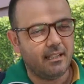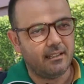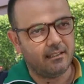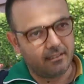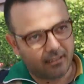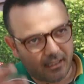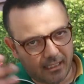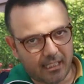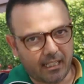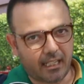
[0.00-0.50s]

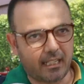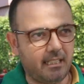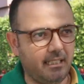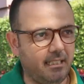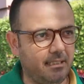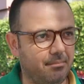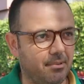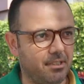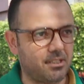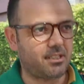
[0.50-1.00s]
آه على
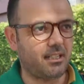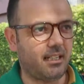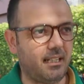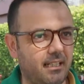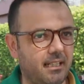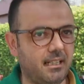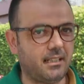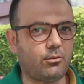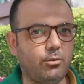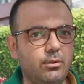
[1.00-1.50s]
قريب ان شاء
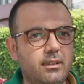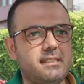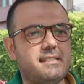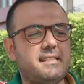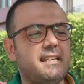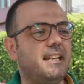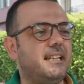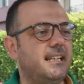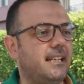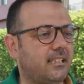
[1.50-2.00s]
الله كل
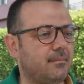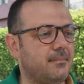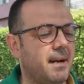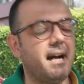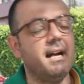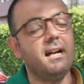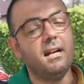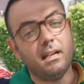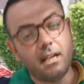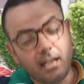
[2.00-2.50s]
انسان يطمح
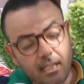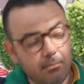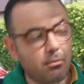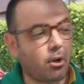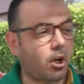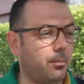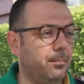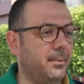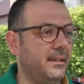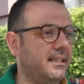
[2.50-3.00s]
اي
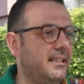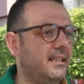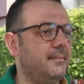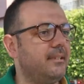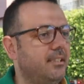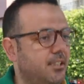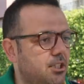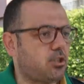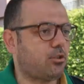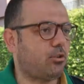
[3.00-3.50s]
مقبل انا
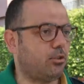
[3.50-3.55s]
مانيش